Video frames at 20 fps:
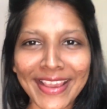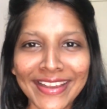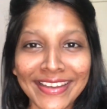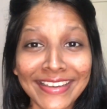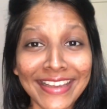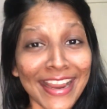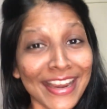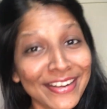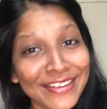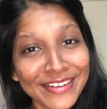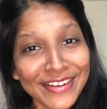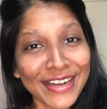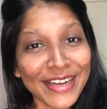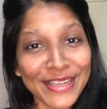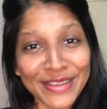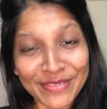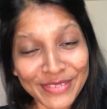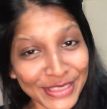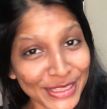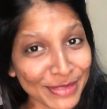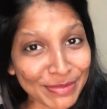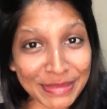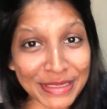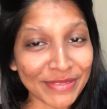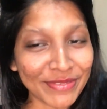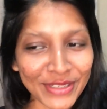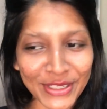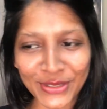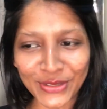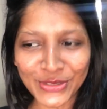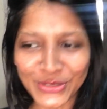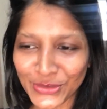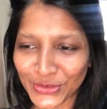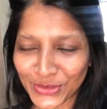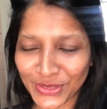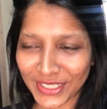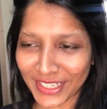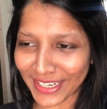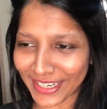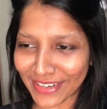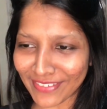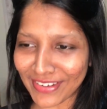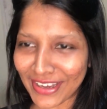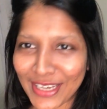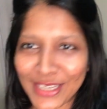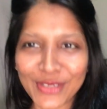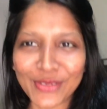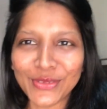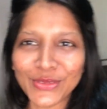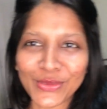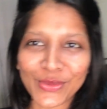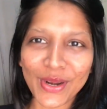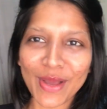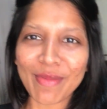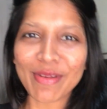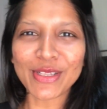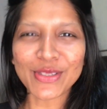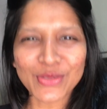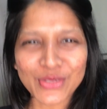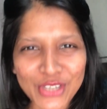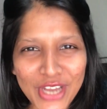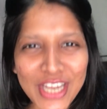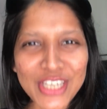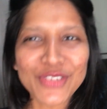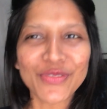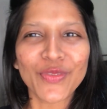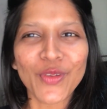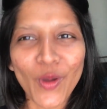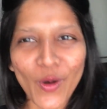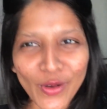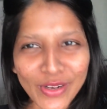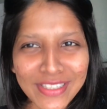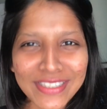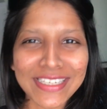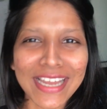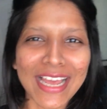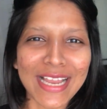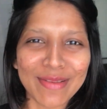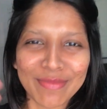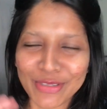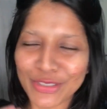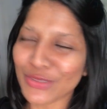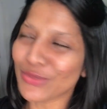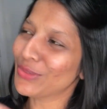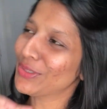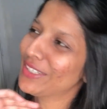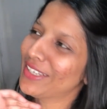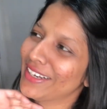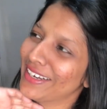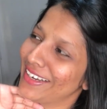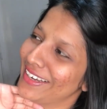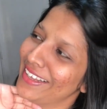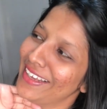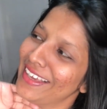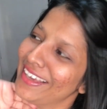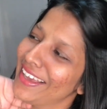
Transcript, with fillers: गेट रेडी विथ मी वीडियो शूट करने वाली हूँ थोड़ा मैंने सोचा आज व्लॉग स्टाइल में शूट कर ले